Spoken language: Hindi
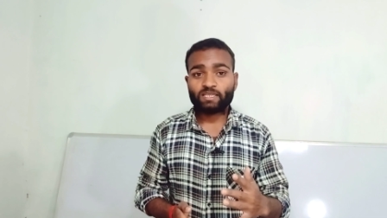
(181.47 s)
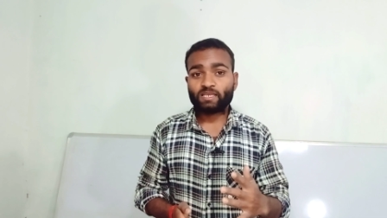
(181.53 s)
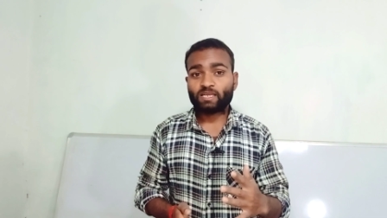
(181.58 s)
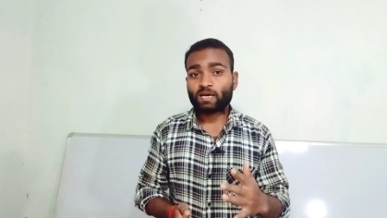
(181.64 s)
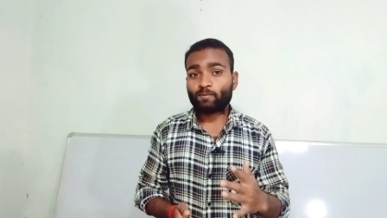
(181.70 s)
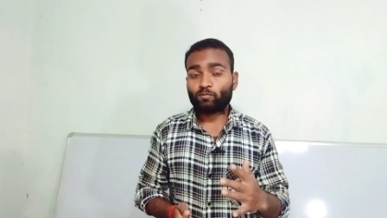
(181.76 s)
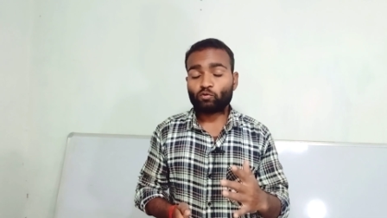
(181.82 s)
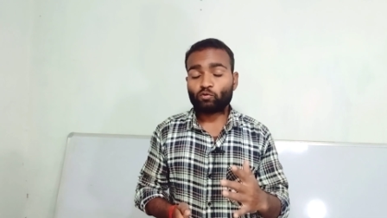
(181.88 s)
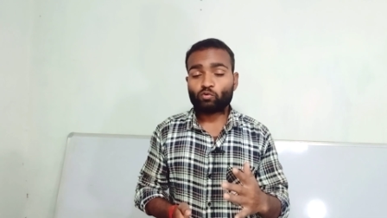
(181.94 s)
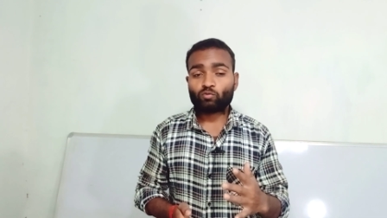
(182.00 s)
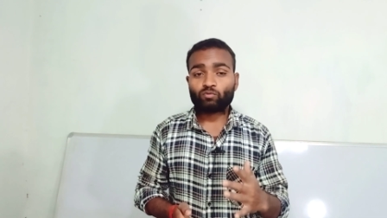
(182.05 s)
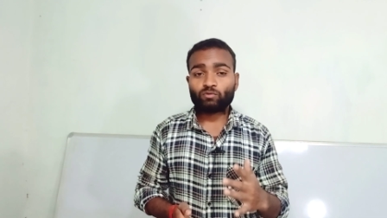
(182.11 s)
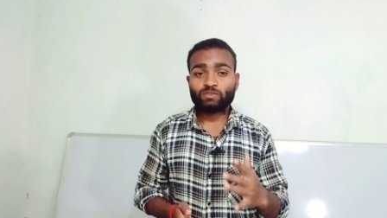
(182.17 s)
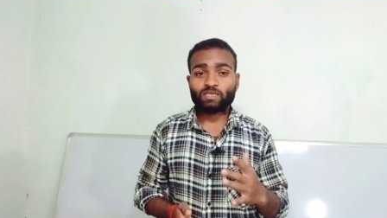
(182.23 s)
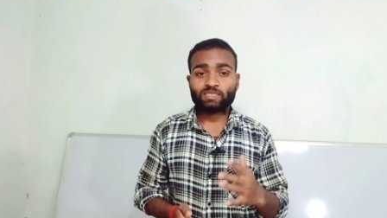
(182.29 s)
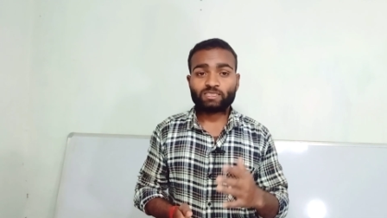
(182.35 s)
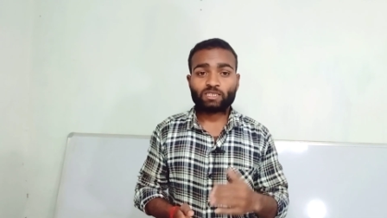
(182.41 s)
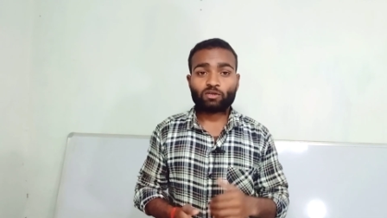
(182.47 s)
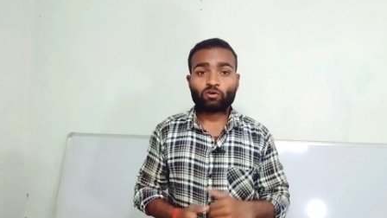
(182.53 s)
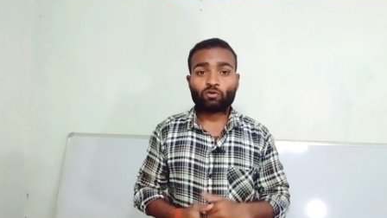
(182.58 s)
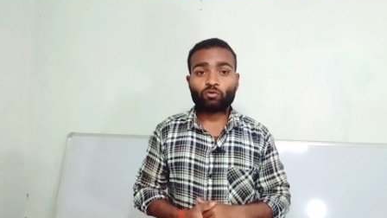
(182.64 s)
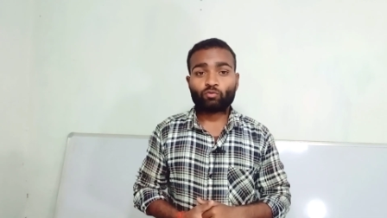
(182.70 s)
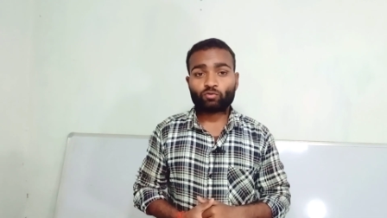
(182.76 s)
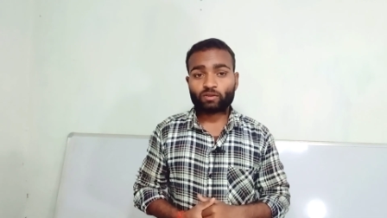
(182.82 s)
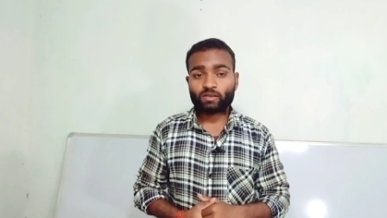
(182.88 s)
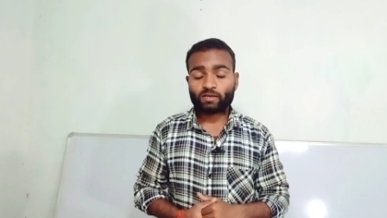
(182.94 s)
नहीं दे रहा आप लोग को जैसे
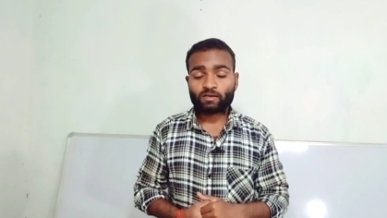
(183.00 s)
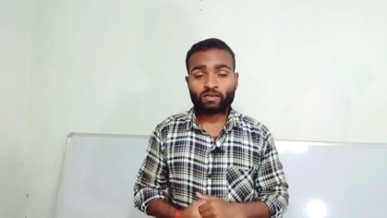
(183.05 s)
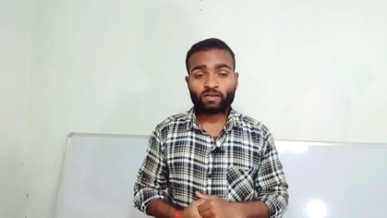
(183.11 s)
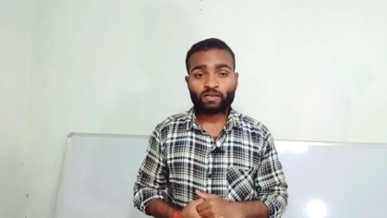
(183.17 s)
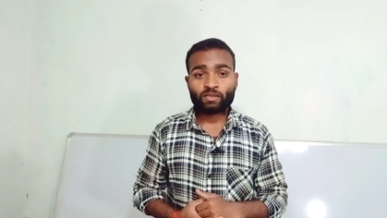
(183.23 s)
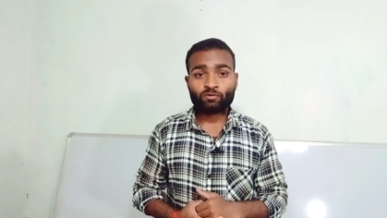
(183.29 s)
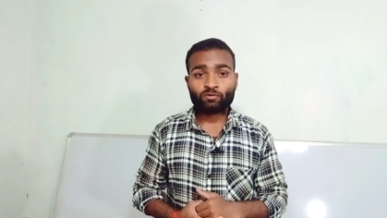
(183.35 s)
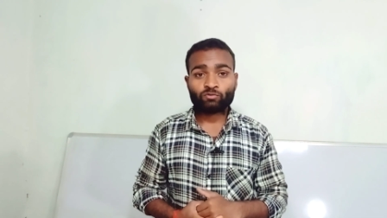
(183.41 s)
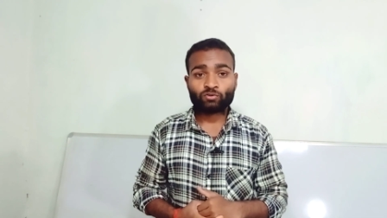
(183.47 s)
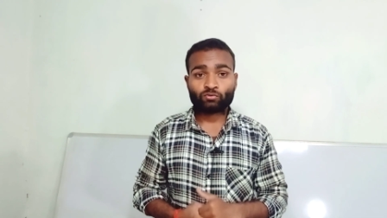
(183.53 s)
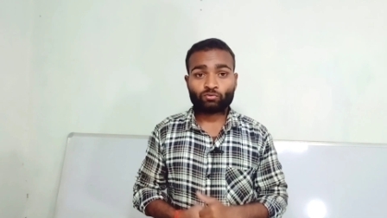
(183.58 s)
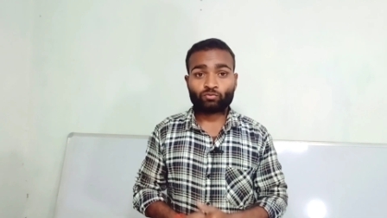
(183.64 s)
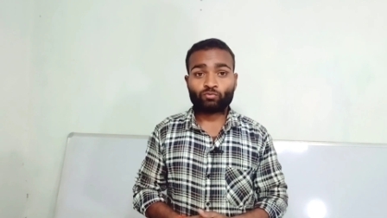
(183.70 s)
कॉल वगैरह कर रहे हो